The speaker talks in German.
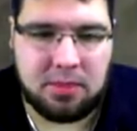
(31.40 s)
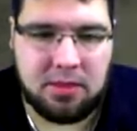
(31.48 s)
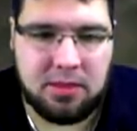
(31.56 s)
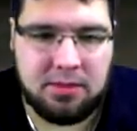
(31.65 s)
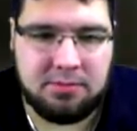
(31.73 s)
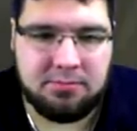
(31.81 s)

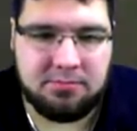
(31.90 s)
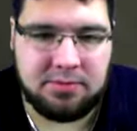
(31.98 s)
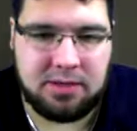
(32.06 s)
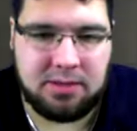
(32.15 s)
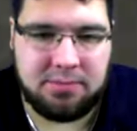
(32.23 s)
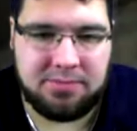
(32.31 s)
Ähm,
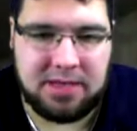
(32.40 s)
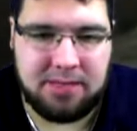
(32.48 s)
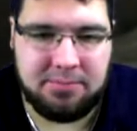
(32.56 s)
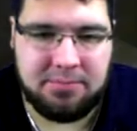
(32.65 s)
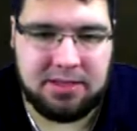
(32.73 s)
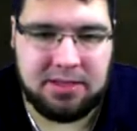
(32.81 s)
aber wir
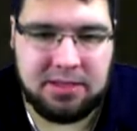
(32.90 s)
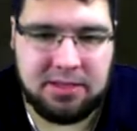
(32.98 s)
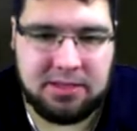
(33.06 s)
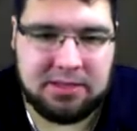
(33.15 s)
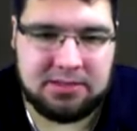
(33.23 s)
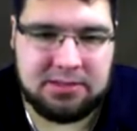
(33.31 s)
haben ja
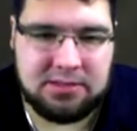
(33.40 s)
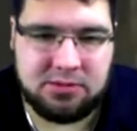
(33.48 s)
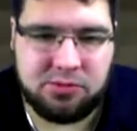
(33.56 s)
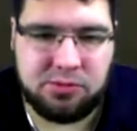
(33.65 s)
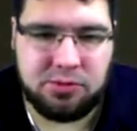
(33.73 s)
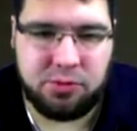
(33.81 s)
die
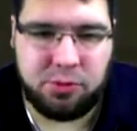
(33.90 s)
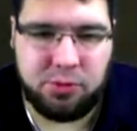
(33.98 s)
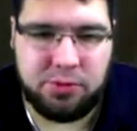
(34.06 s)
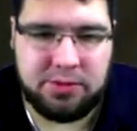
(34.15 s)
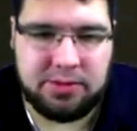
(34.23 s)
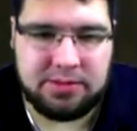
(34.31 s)
coole
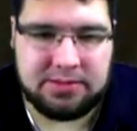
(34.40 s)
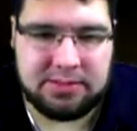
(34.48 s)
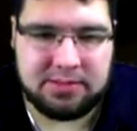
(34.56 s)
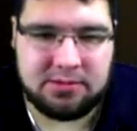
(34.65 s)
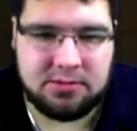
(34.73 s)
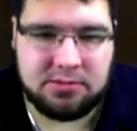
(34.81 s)
Höhle
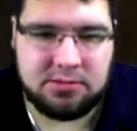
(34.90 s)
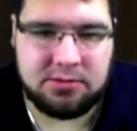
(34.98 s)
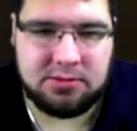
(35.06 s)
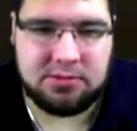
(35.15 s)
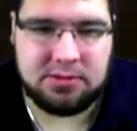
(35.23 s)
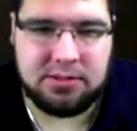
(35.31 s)
entdeckt
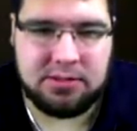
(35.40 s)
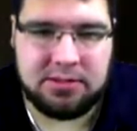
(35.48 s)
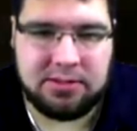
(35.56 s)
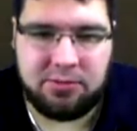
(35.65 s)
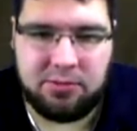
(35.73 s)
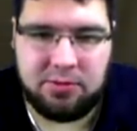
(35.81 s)
und äh, in
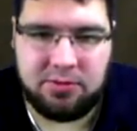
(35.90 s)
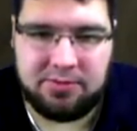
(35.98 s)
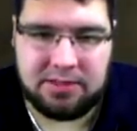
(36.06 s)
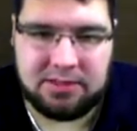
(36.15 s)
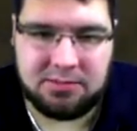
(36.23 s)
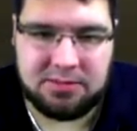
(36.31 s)
der Höhle
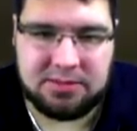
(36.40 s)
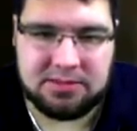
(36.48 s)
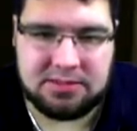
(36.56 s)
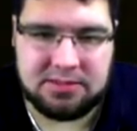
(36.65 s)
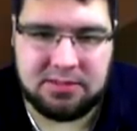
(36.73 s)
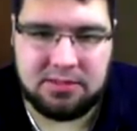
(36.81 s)
werde ich mich
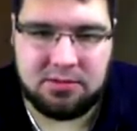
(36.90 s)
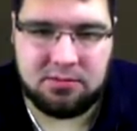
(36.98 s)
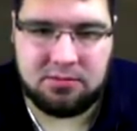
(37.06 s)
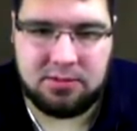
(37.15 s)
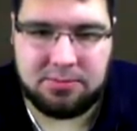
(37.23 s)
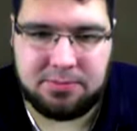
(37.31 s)
jetzt äh,
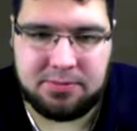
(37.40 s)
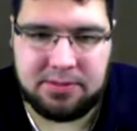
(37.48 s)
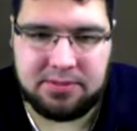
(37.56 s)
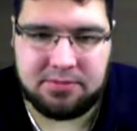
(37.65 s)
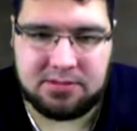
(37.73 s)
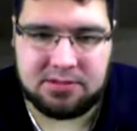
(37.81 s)
whoop,
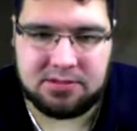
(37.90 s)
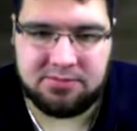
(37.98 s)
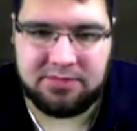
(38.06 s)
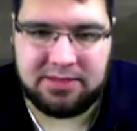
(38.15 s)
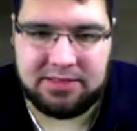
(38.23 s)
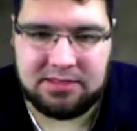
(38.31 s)
etwas
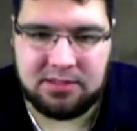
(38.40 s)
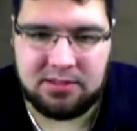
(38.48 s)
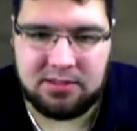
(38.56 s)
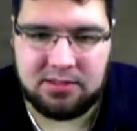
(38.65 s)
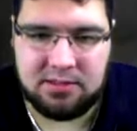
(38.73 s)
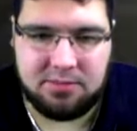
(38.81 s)

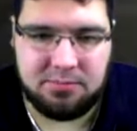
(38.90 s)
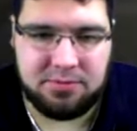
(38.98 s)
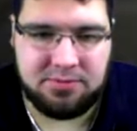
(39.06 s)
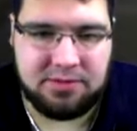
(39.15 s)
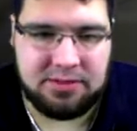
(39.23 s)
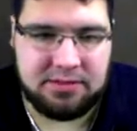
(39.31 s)
weiter äh,
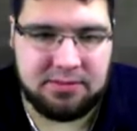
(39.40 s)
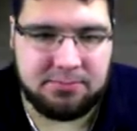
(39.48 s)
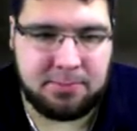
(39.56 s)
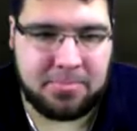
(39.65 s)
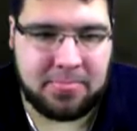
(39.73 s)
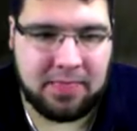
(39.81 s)
bewegen.
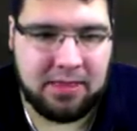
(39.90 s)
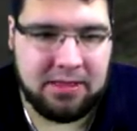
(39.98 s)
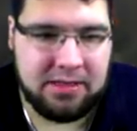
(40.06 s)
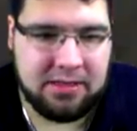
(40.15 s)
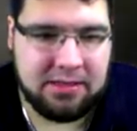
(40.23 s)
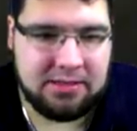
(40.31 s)

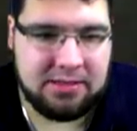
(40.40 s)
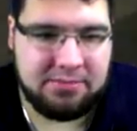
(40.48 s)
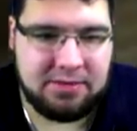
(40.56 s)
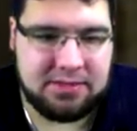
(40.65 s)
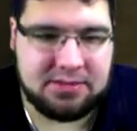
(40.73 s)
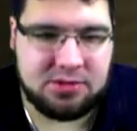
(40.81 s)
Da haben wir
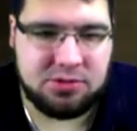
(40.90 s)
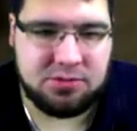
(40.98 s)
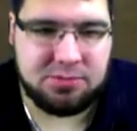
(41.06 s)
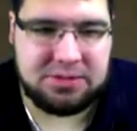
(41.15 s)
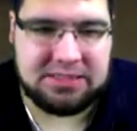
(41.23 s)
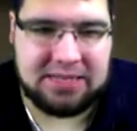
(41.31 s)
gestern schon ein
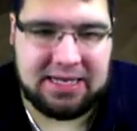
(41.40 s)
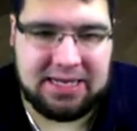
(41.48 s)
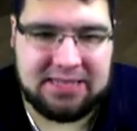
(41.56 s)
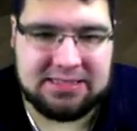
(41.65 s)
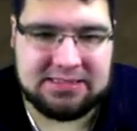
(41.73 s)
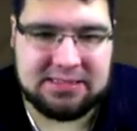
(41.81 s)
bisschen
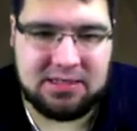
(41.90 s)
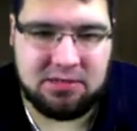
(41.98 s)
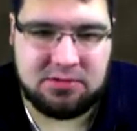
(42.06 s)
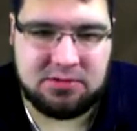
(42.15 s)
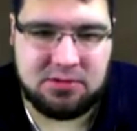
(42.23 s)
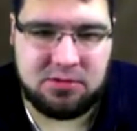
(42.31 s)
Eisen
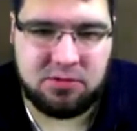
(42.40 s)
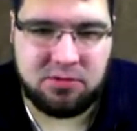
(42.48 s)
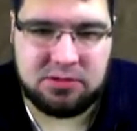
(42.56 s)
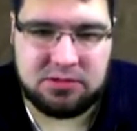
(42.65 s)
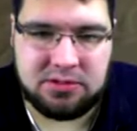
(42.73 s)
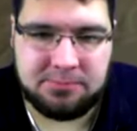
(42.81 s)

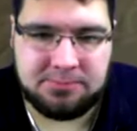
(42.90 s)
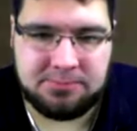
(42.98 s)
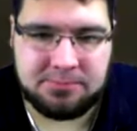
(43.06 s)
rausgeholt.